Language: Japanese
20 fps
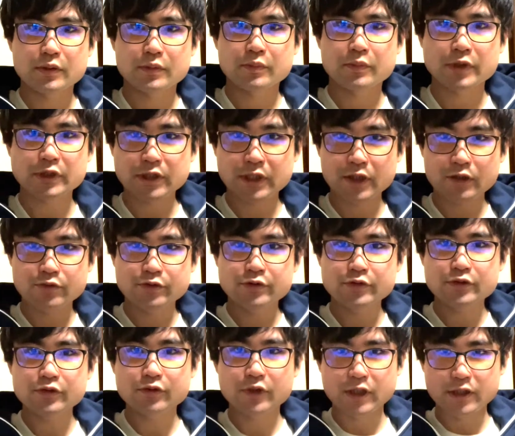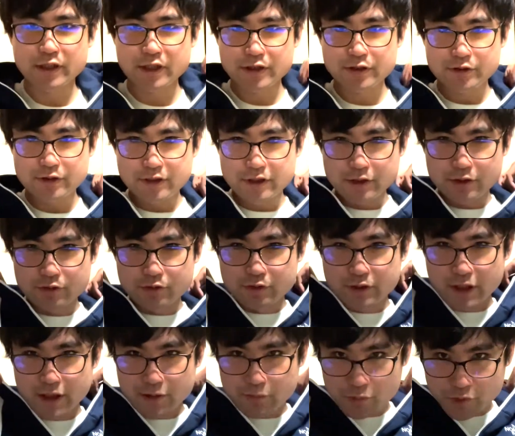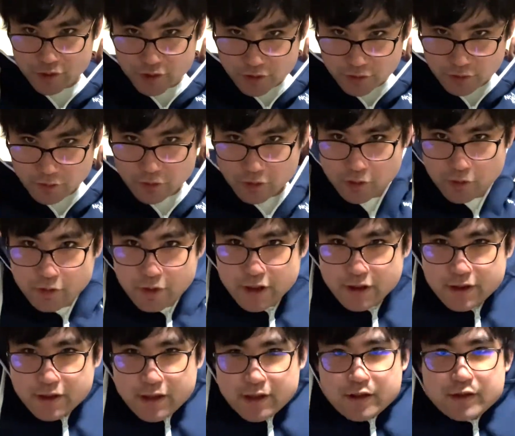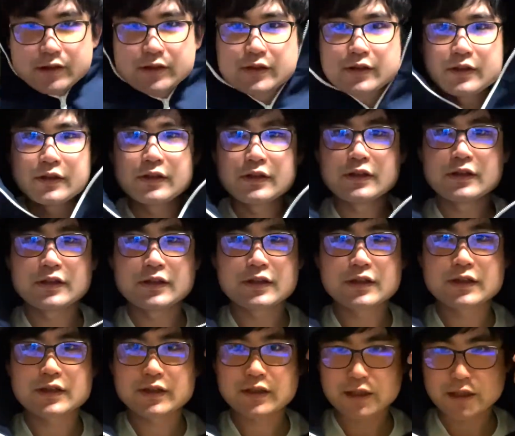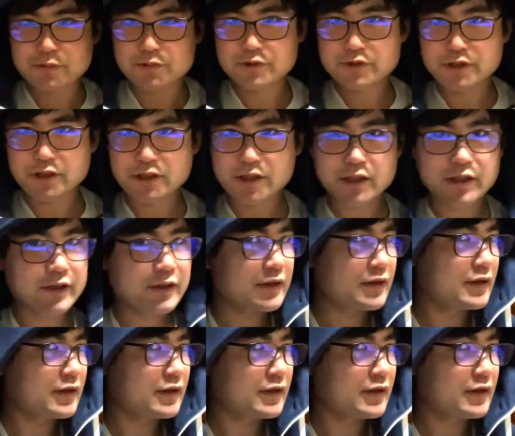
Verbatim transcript: また、フードがね、ついてるので、もちろんこうやってかぶってね